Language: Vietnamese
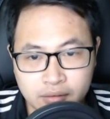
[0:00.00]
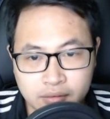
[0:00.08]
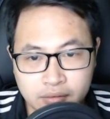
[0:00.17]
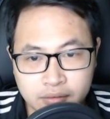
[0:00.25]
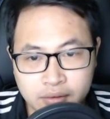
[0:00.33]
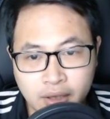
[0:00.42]

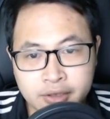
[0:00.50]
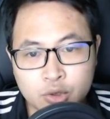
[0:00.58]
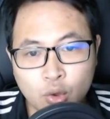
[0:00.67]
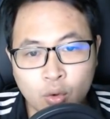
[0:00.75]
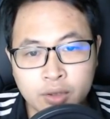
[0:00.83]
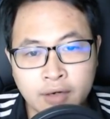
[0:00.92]
Thần chủ
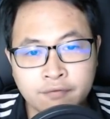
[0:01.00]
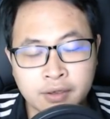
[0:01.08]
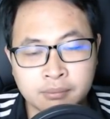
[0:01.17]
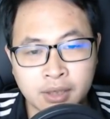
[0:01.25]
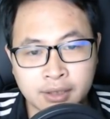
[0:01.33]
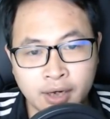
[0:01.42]
có thân phận
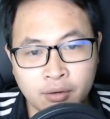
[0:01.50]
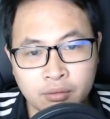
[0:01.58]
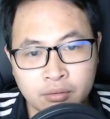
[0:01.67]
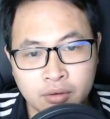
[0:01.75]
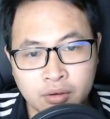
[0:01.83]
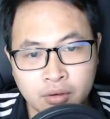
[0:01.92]
bậc nào
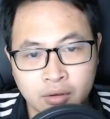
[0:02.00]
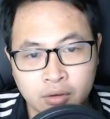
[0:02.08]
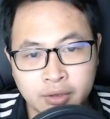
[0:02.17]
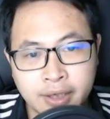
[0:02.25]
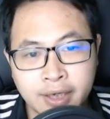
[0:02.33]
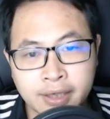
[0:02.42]
có
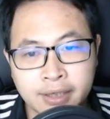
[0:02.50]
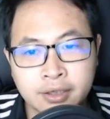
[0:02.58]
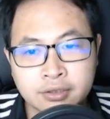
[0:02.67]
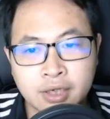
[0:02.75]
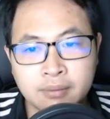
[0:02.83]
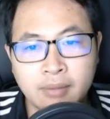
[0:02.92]
thể để ý tích
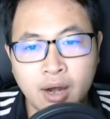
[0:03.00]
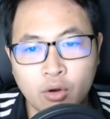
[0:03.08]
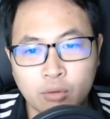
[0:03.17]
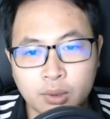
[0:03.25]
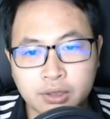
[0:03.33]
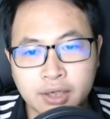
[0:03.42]
chân bảo của
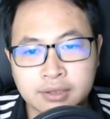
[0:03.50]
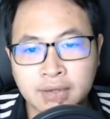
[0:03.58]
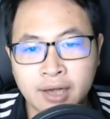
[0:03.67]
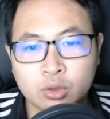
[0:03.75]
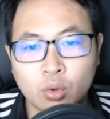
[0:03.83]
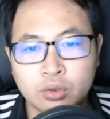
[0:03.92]
một tên dã
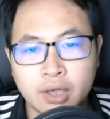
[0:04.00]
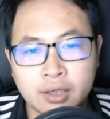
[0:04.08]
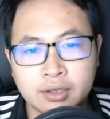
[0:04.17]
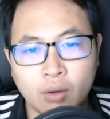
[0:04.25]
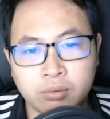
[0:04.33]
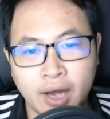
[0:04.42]
tu nhân
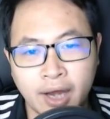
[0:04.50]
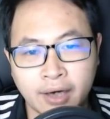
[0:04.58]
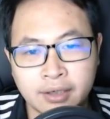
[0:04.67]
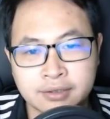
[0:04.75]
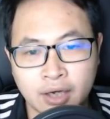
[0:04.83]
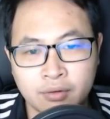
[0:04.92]
tộc là hắn hay sao?